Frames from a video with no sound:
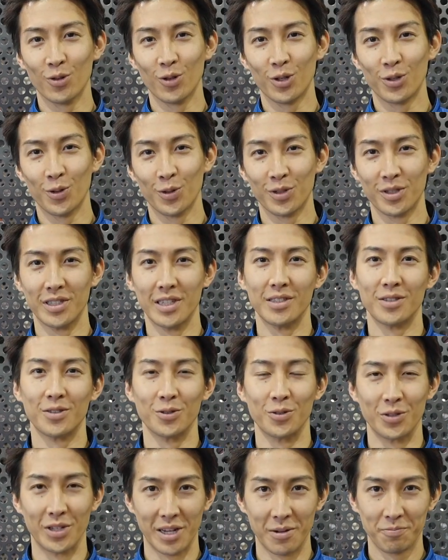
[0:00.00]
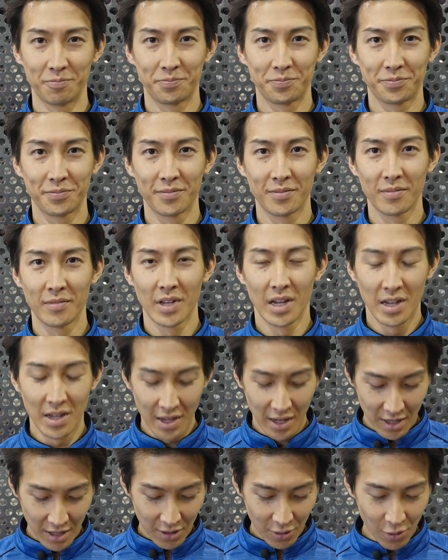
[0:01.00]
の一つですよね
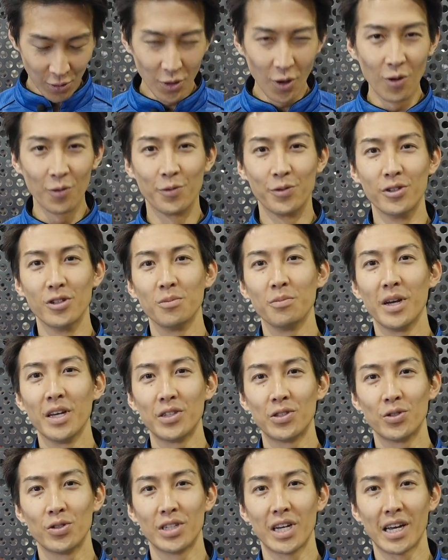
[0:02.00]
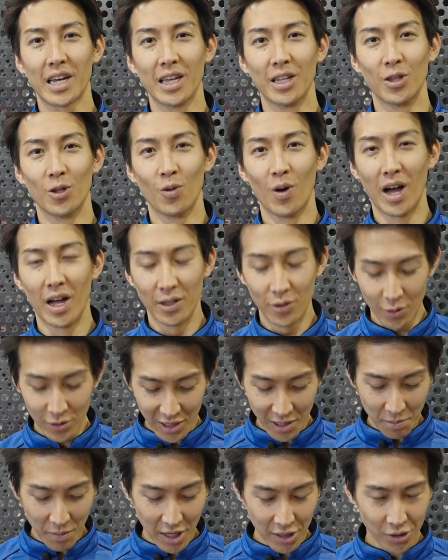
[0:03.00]
このフルメッシュジャケットは当
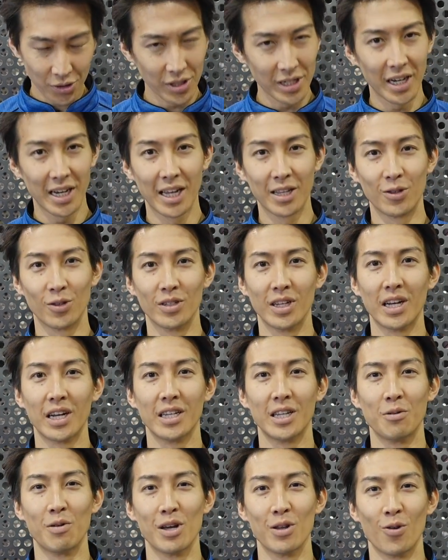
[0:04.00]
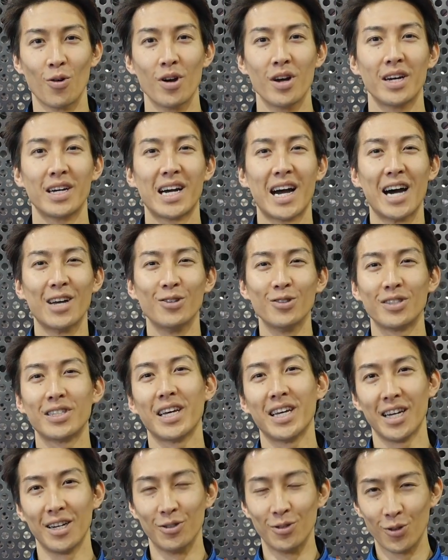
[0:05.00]
然メッシュジャケットならではの軽
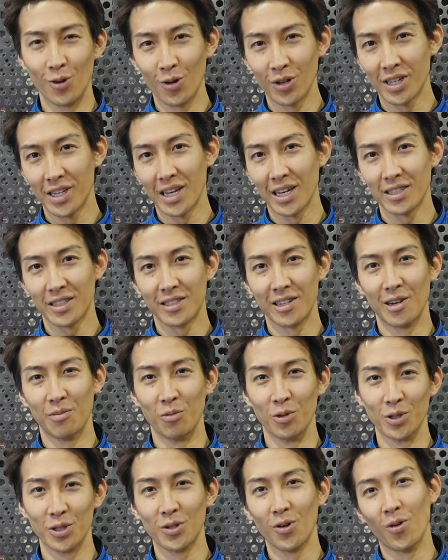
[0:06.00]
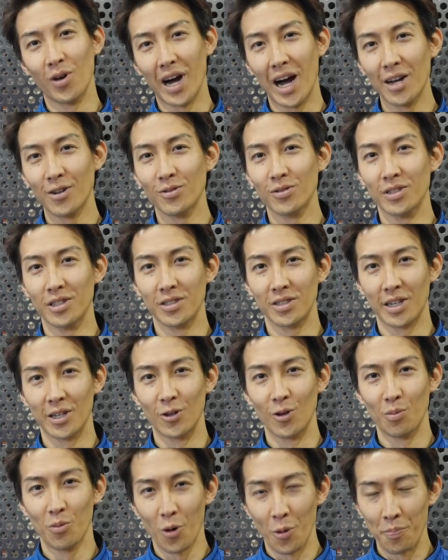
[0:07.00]
さや動きやすさはもちろんあるんですけ
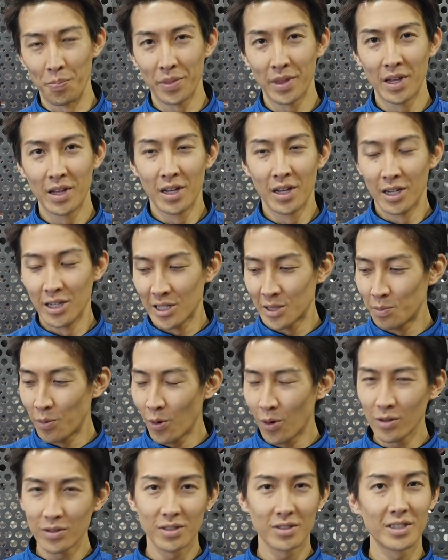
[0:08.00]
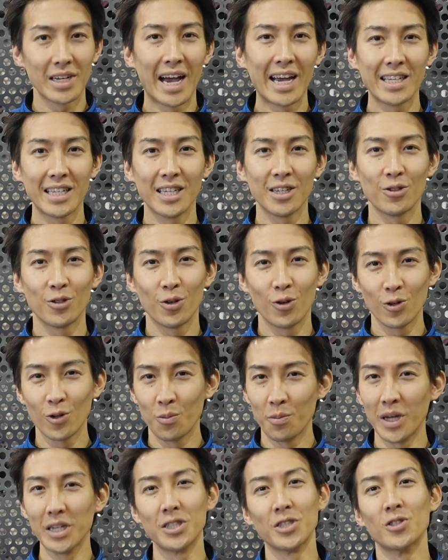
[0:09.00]
どもスポーツライディング用
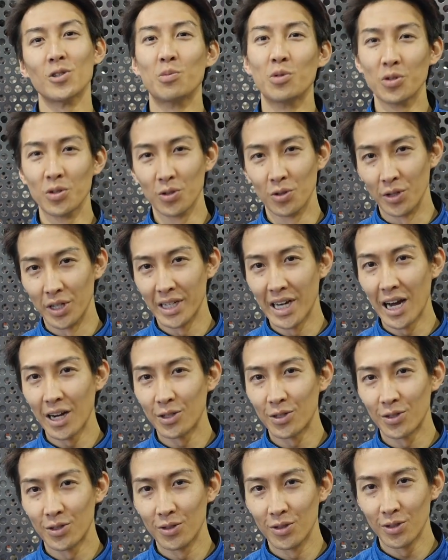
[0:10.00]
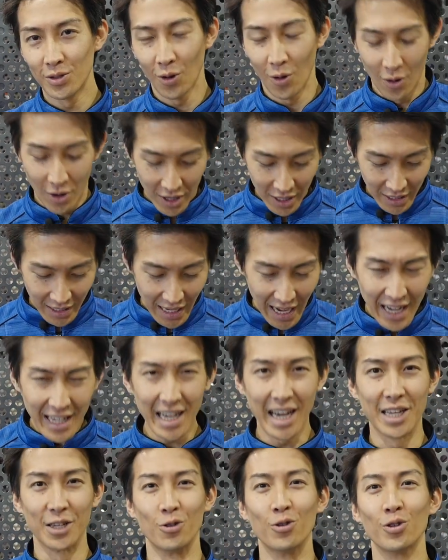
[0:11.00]
のメッシュのものと比較するとや
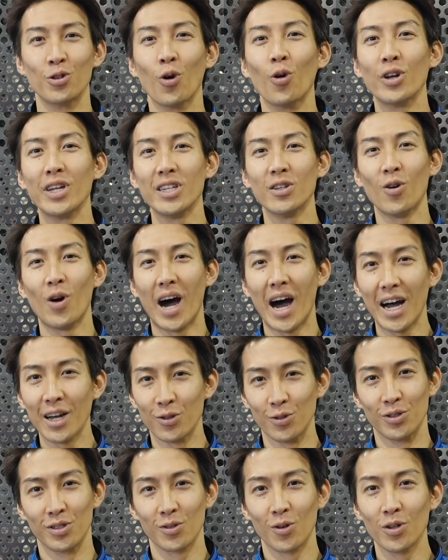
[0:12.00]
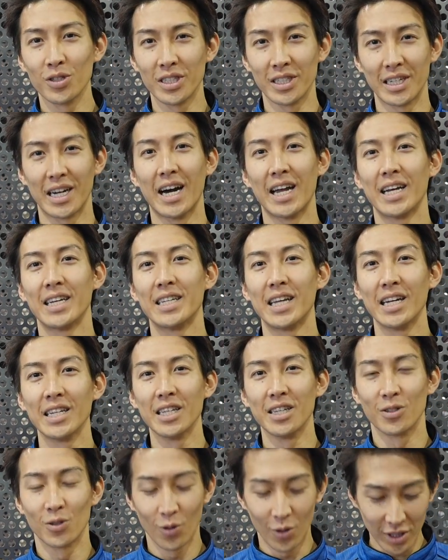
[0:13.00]
やゆとりのある少し体
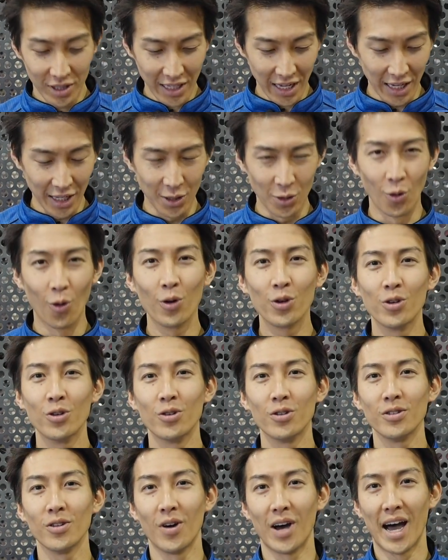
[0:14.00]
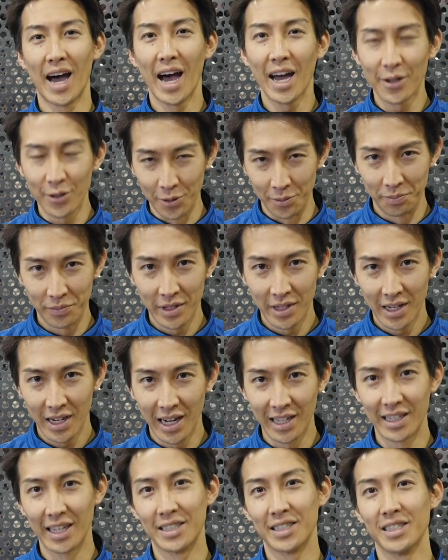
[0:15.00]
にそういった余裕のある
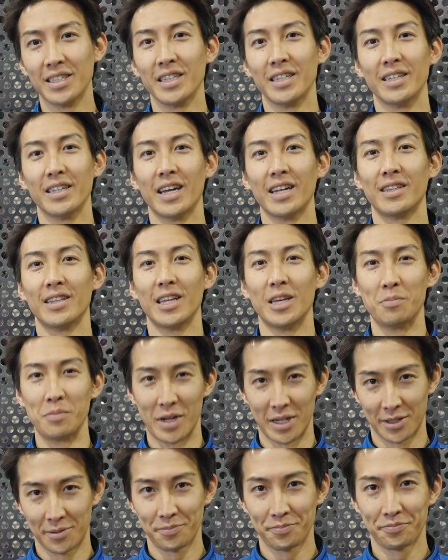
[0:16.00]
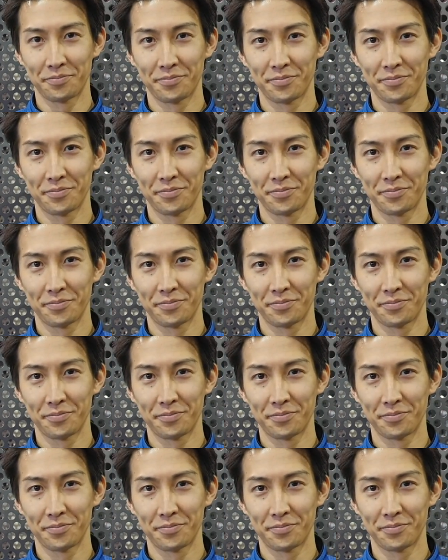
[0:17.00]
形になっています